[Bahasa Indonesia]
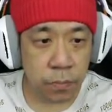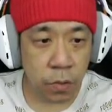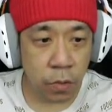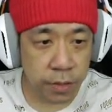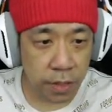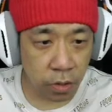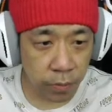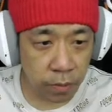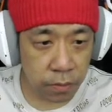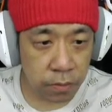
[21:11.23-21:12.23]
Oh, bisa
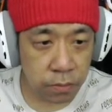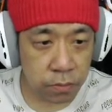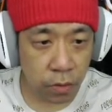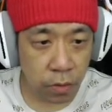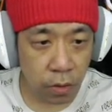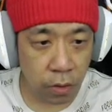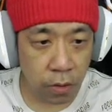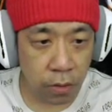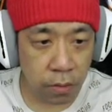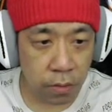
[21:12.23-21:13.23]
ngomong. Tolong.